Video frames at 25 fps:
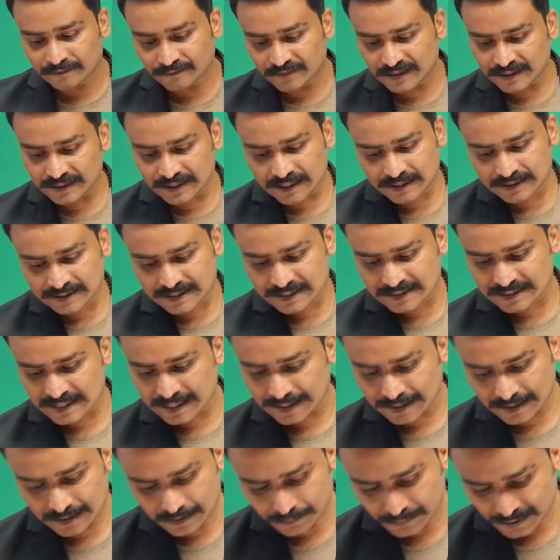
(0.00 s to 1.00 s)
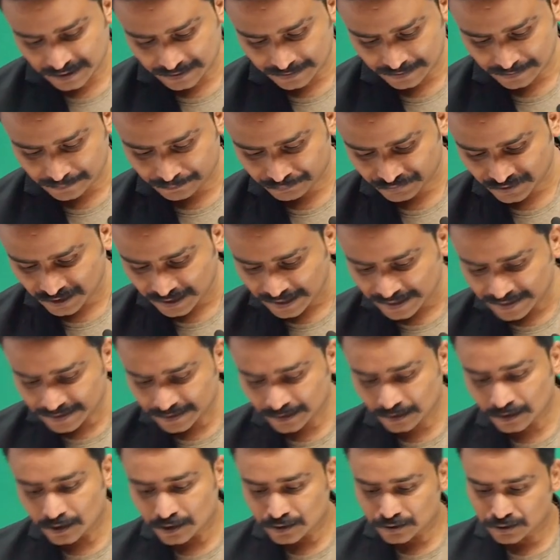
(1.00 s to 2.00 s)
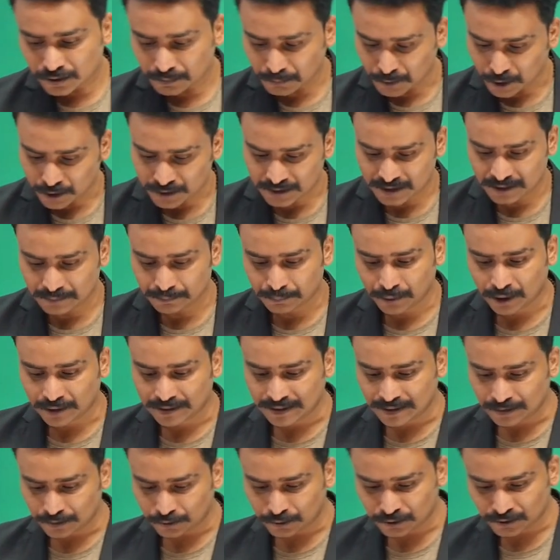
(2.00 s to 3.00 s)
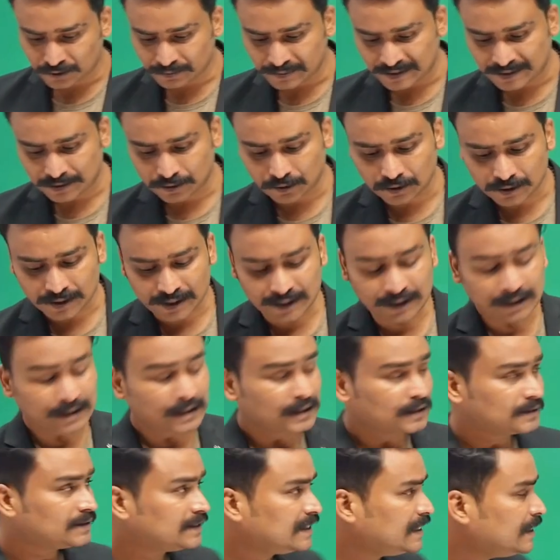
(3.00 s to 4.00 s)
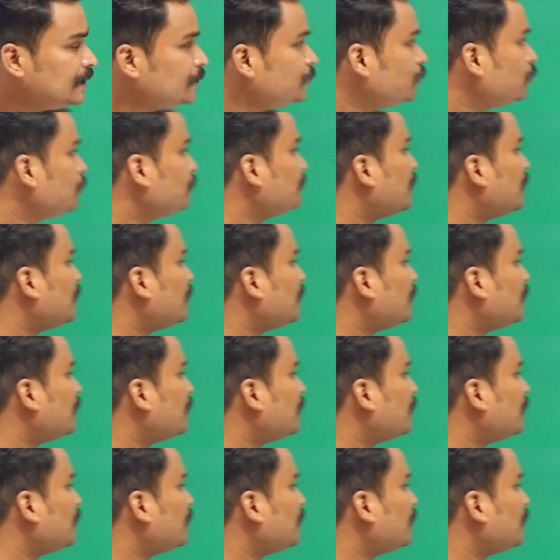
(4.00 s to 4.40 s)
విడుదల చేశారన్నమాట రైట్ సో మోస్ట్ ఇంపార్టెంట్ గుర్తుపెట్టుకోండి దీంట్లో